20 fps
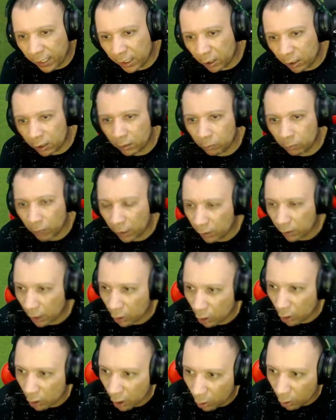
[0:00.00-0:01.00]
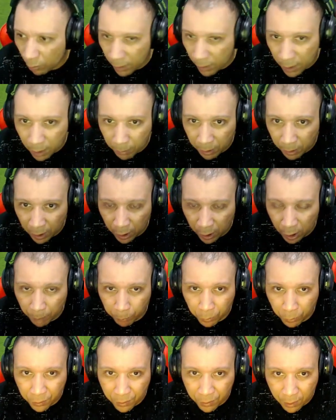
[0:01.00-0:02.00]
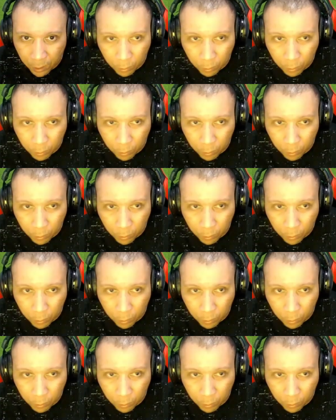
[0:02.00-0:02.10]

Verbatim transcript: aí como é que tá essa sequência aí, mano. Né? Tá em que posição,